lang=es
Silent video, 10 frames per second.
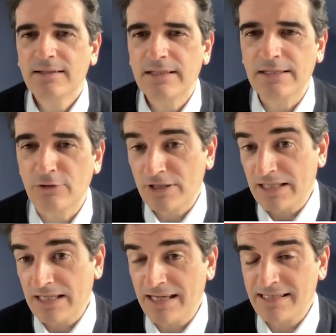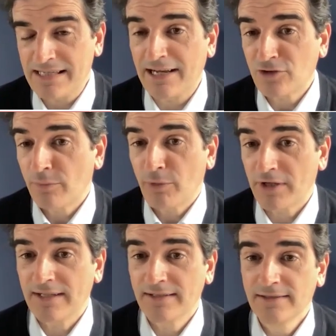Y no sé si es el caso y por
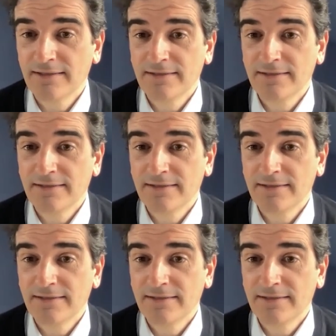qué.